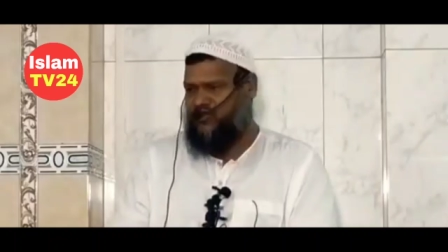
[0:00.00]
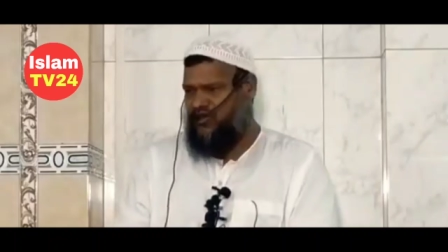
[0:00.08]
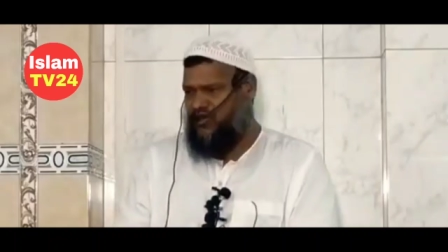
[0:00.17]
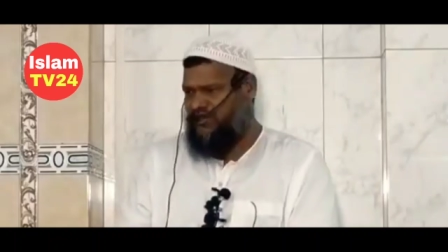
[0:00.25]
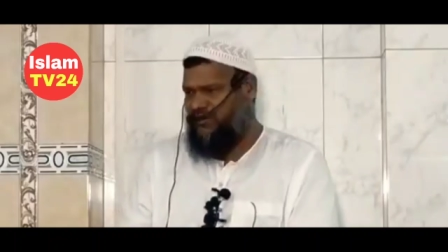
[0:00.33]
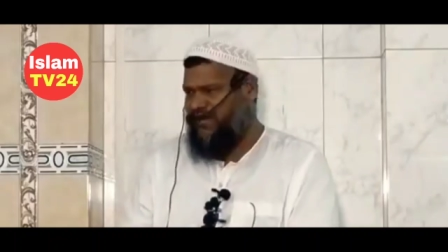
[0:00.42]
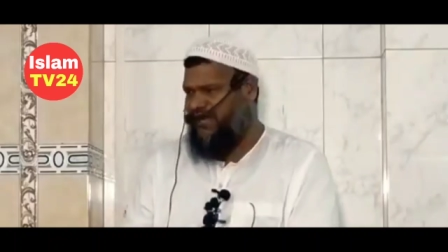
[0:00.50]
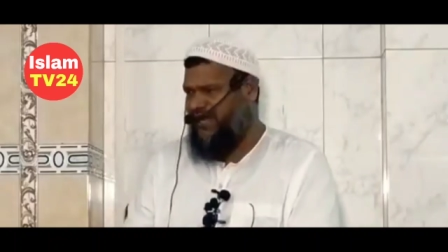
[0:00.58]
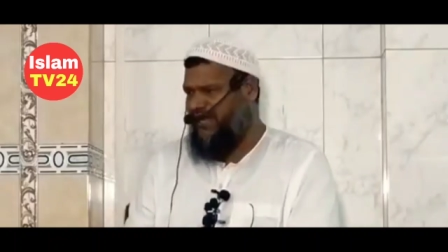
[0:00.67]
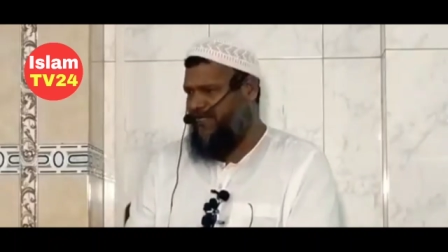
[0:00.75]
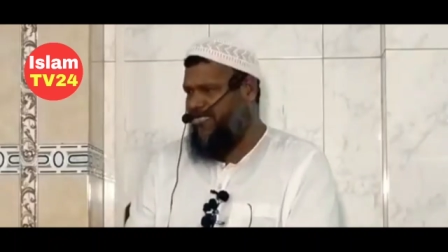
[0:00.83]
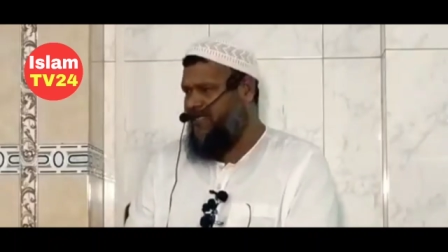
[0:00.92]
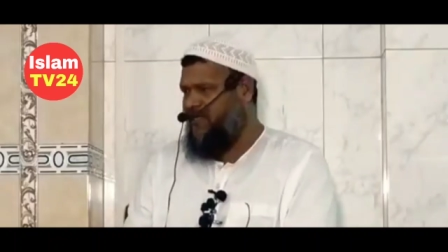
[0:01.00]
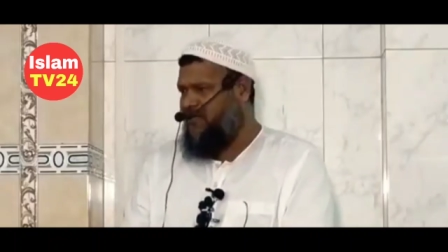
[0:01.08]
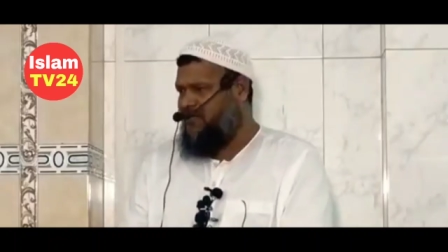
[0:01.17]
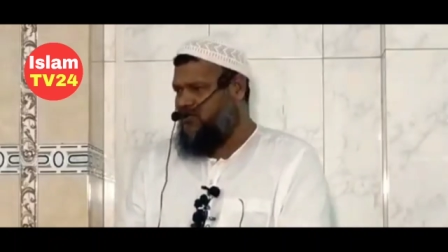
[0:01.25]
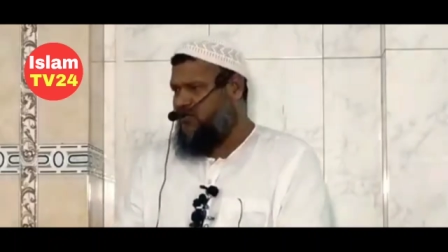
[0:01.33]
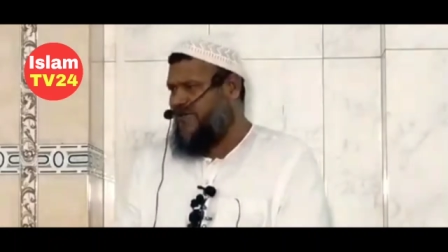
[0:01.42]
বছর হতে পারে
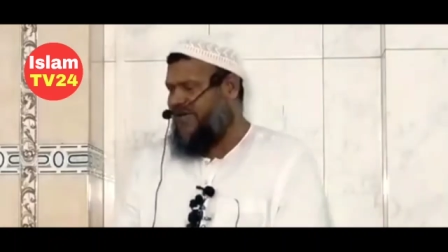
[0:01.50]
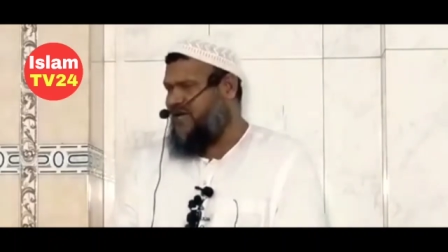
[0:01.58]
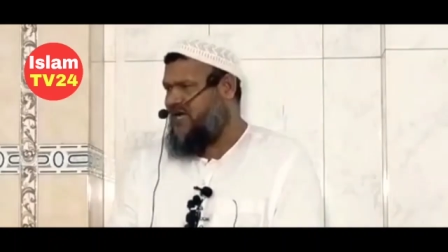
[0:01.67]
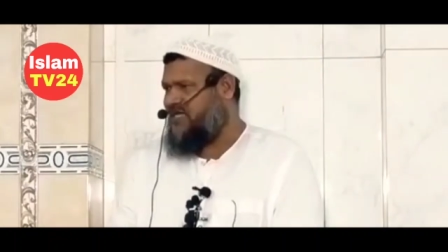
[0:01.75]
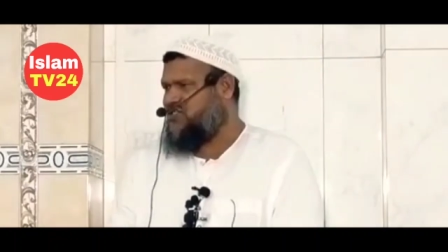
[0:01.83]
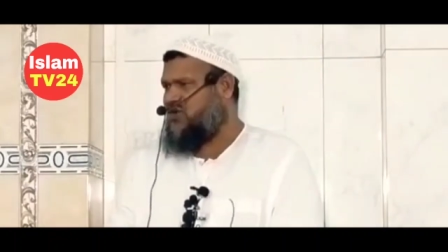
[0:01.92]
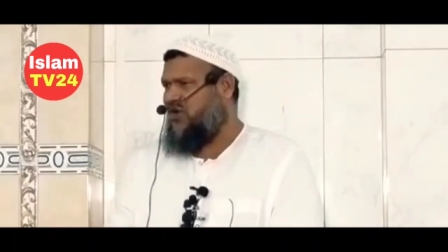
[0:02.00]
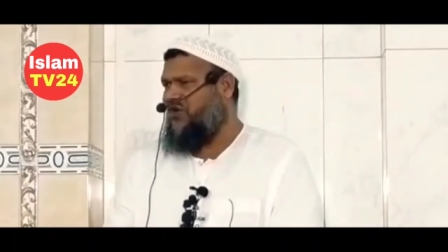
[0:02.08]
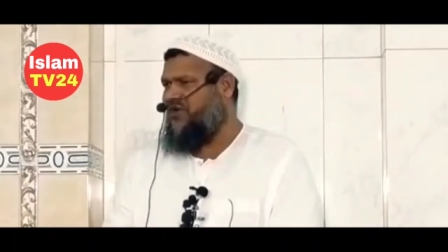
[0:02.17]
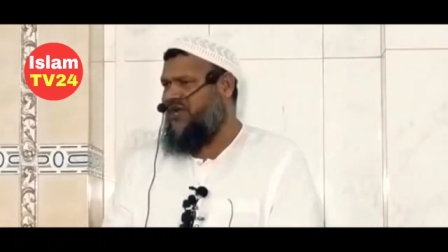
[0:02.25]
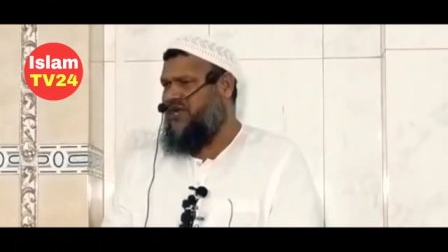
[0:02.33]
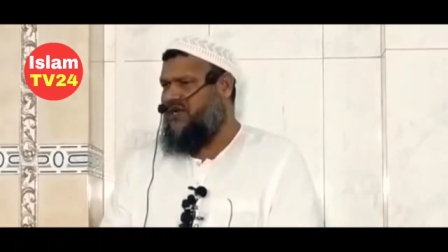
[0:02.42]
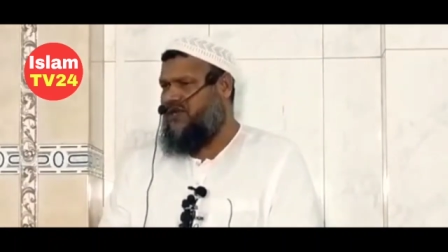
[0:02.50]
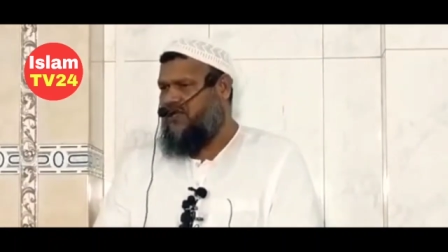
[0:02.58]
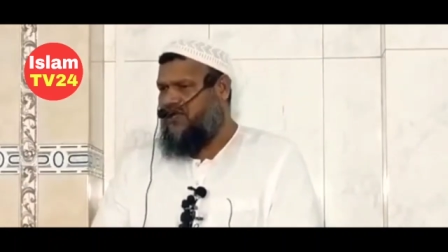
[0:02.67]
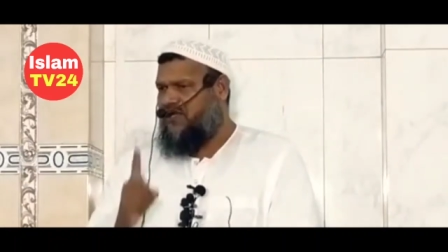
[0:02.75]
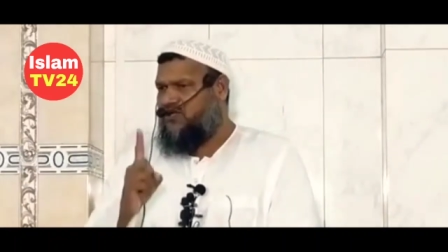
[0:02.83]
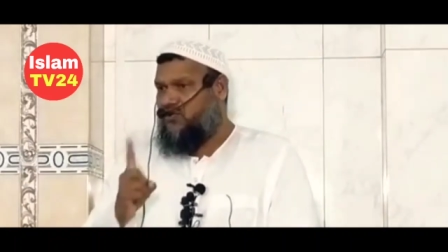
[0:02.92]
তোমরা এই কাজ করনি
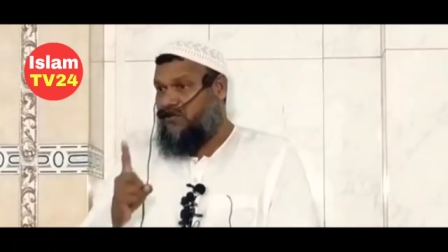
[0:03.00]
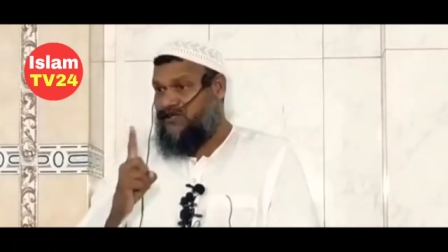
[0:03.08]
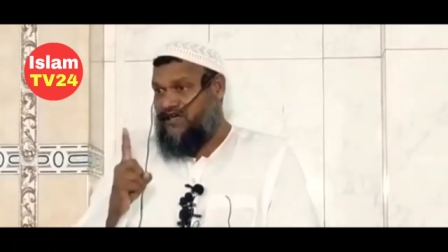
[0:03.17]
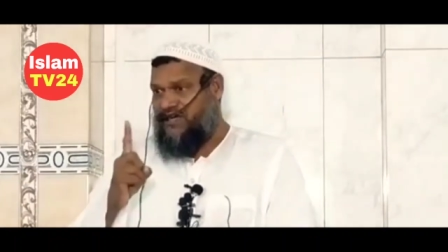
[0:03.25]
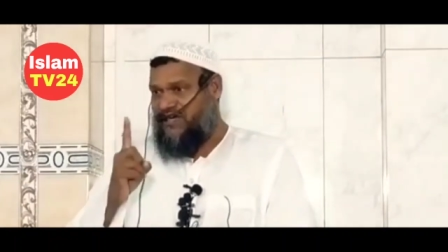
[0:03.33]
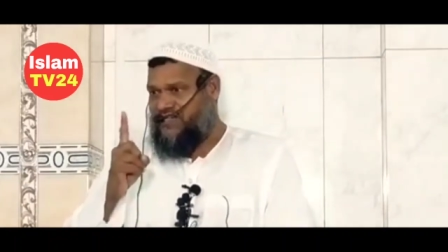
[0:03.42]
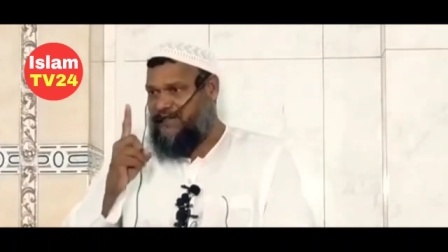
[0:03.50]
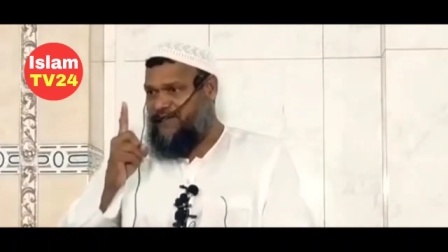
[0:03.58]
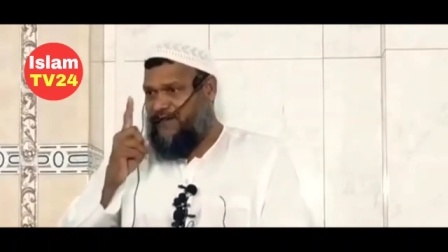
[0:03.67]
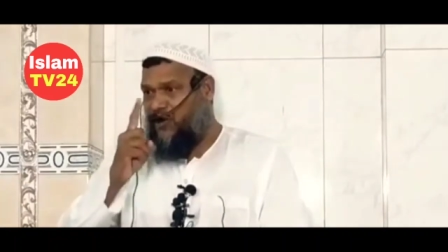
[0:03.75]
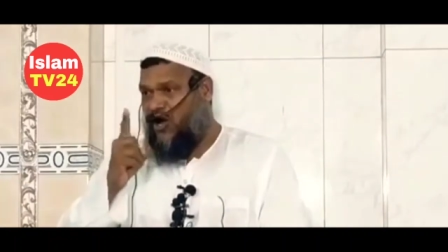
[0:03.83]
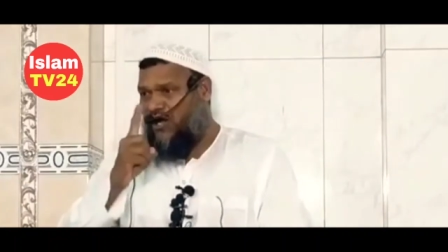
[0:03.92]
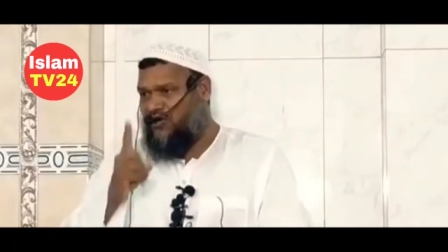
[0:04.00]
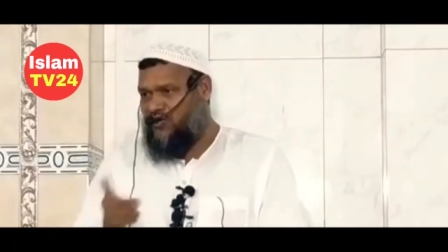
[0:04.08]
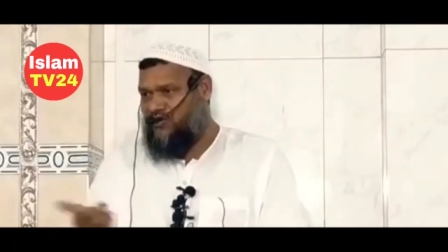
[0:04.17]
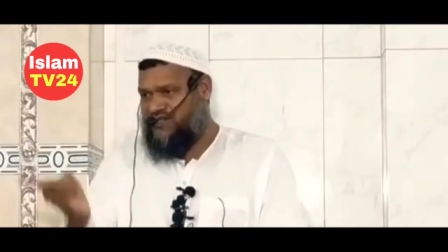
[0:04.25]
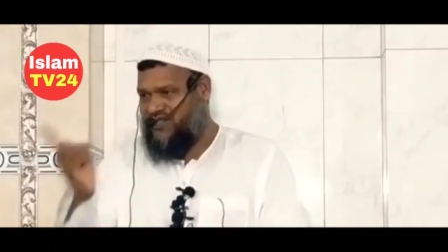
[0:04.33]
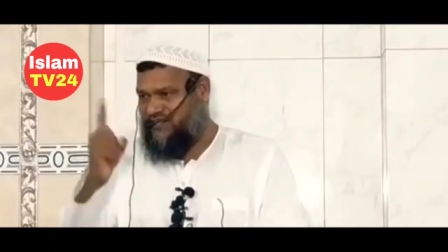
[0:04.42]
তোমাদেরকে যে ব্যবহার
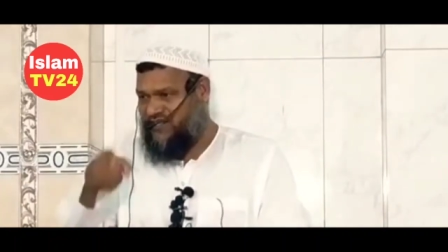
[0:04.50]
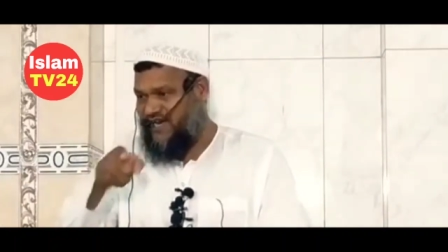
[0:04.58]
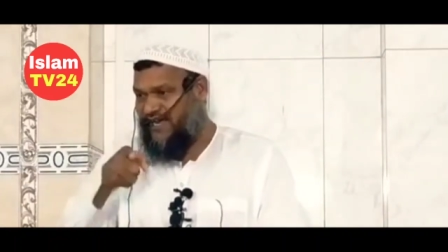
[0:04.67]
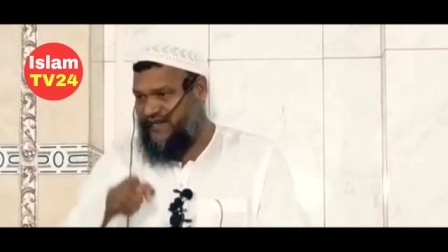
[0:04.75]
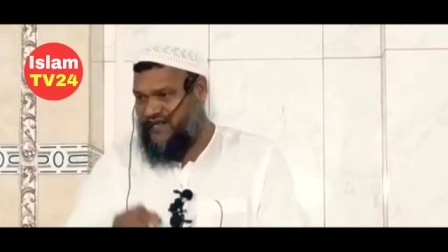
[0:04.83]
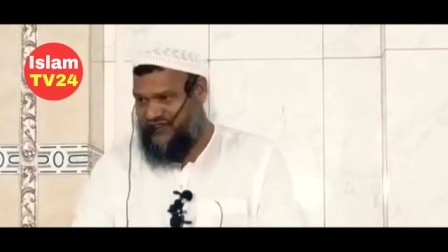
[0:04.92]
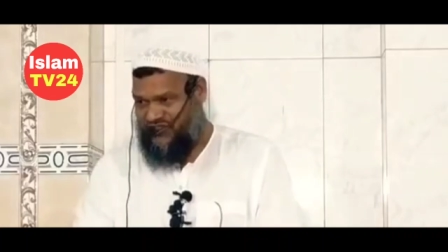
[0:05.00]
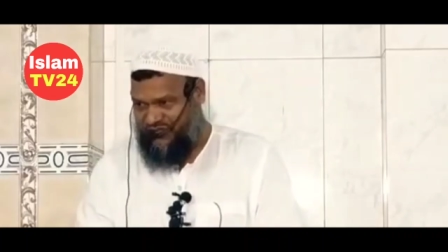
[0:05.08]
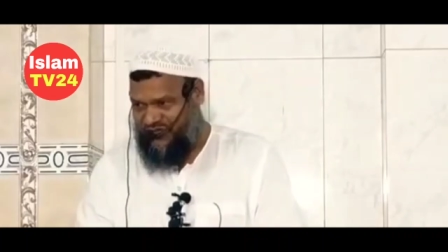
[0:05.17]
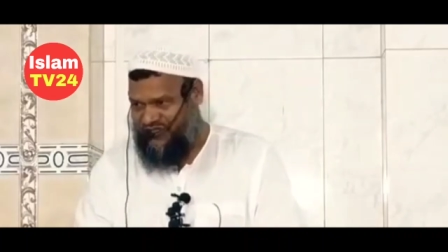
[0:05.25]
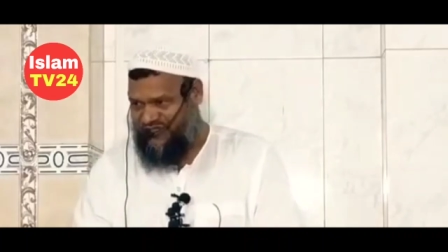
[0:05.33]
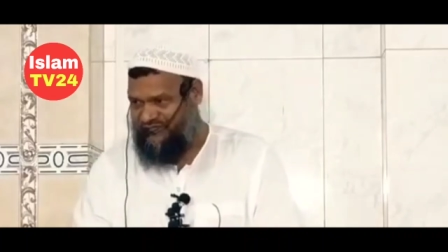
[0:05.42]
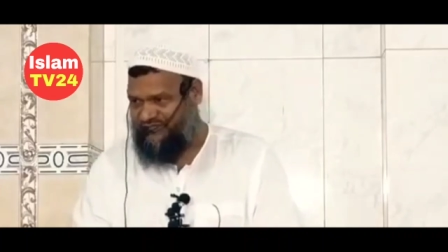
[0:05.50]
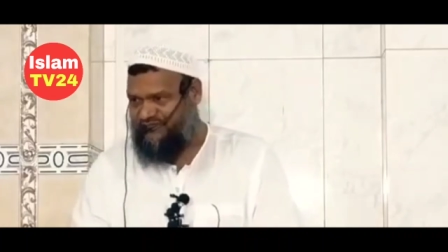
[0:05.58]
করছে তারা এই কাজ করেছে